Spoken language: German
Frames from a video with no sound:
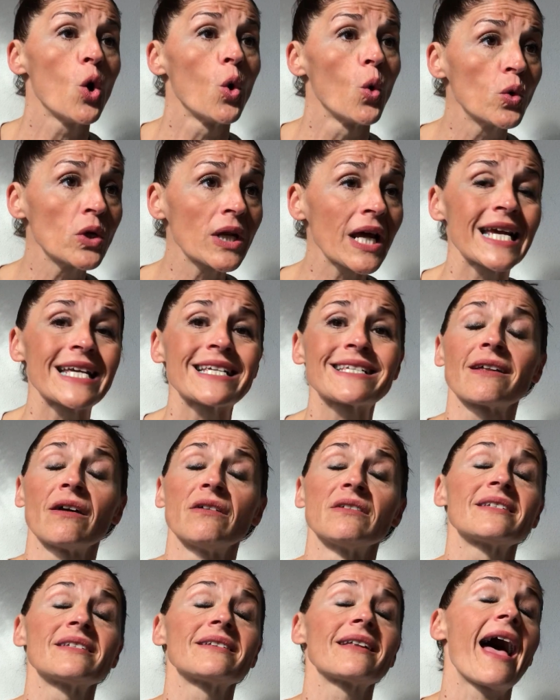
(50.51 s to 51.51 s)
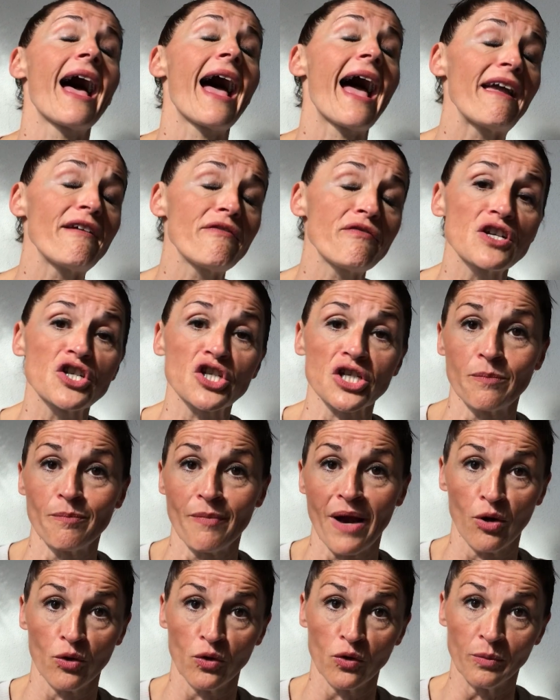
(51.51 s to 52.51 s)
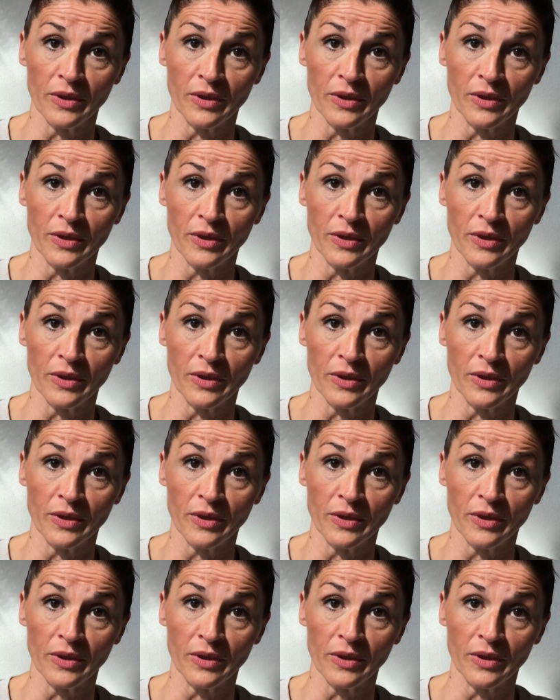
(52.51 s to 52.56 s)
Oder es tanzt ein Haifisch im Maul